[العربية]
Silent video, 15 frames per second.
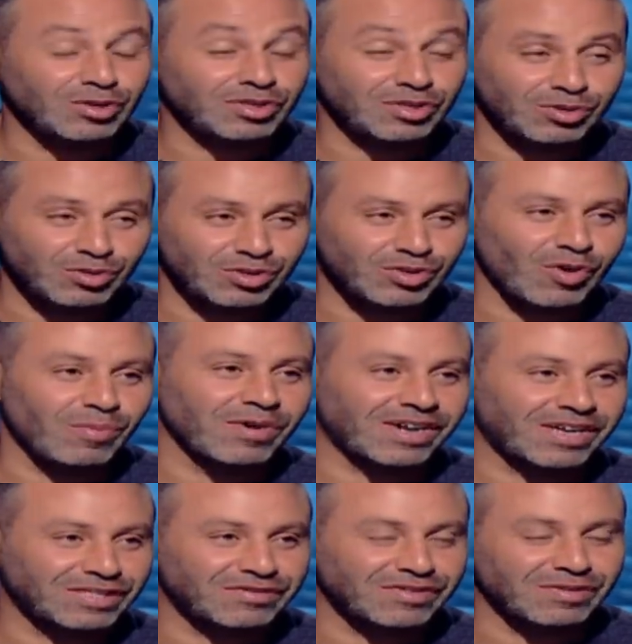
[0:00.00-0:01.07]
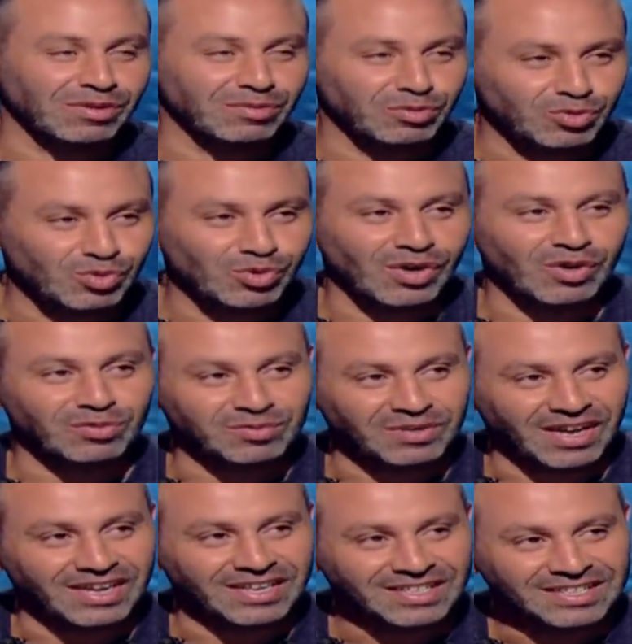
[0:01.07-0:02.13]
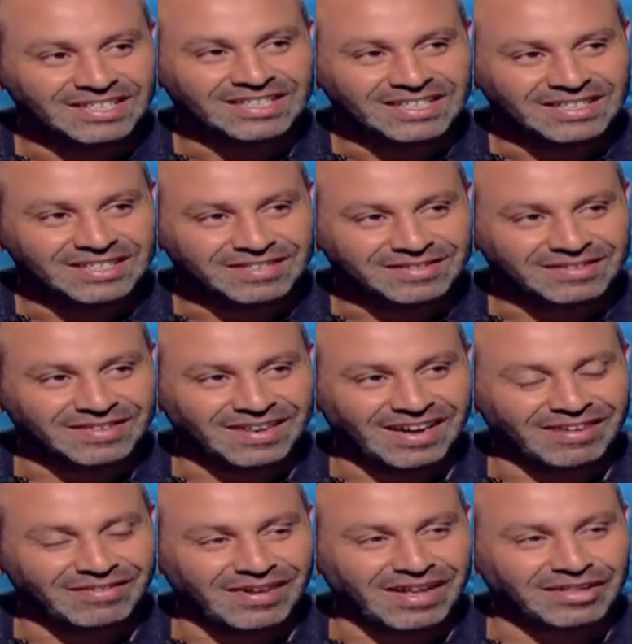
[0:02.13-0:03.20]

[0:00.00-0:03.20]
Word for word: اكسكيوز ان هو مركز في البطوله وبتاع لكن هو بعد كده